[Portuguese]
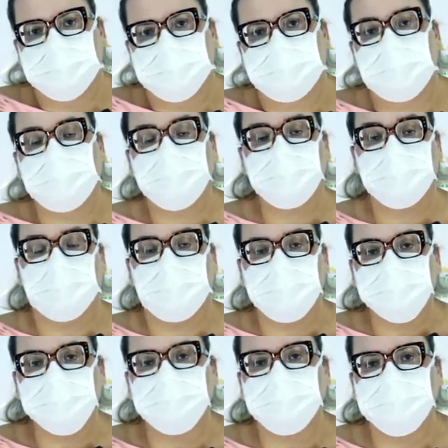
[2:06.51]
para o
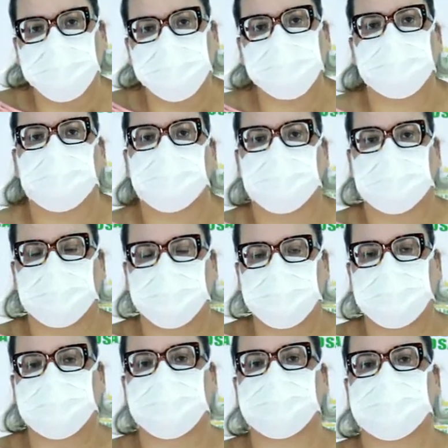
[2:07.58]
nosso município, tendo
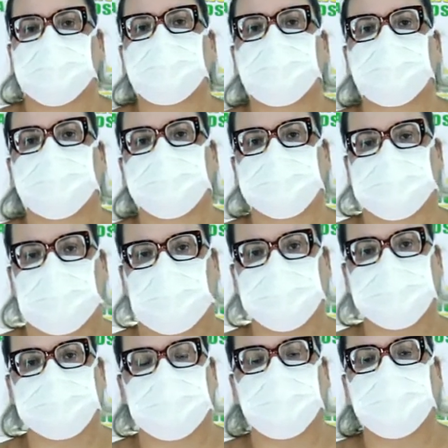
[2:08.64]
visto os
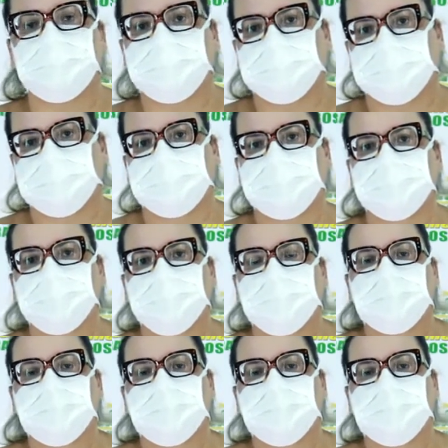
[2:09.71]
casos aumentando.